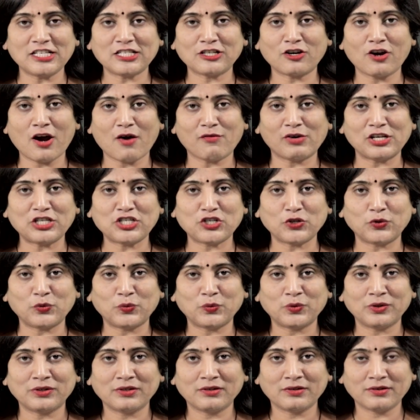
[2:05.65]
తీసుకురావచ్చు
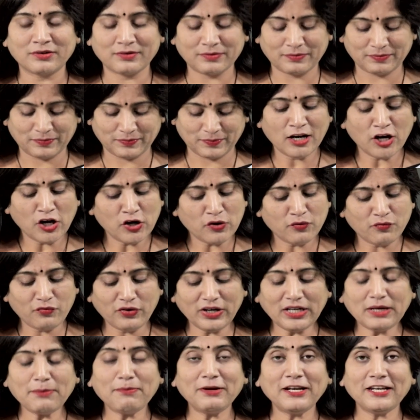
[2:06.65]

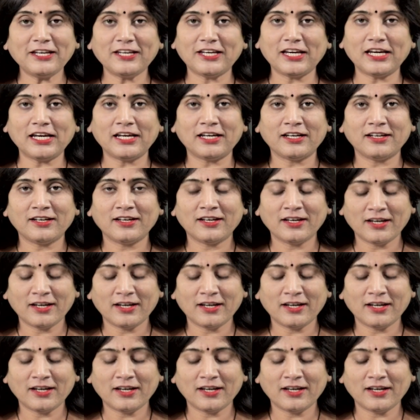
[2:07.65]
విటమిన్ ఇ e.